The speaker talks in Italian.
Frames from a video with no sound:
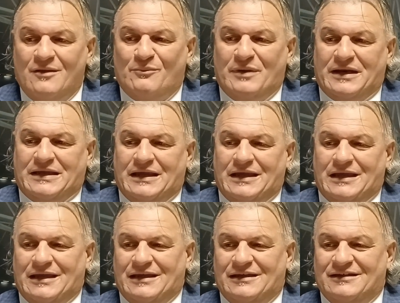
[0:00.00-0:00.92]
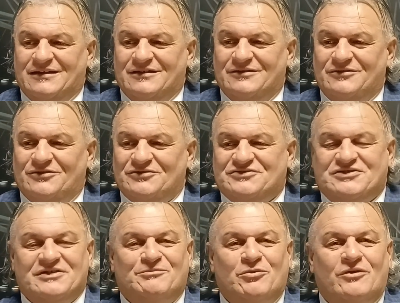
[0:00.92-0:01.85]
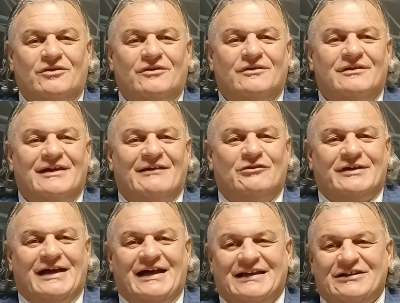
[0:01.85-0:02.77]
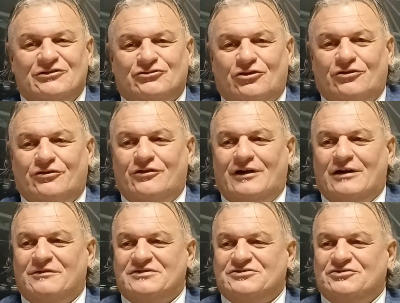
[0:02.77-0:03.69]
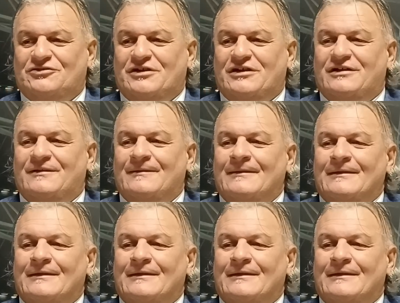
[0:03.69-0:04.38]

perché eh, non si può lavorare intorno alla questione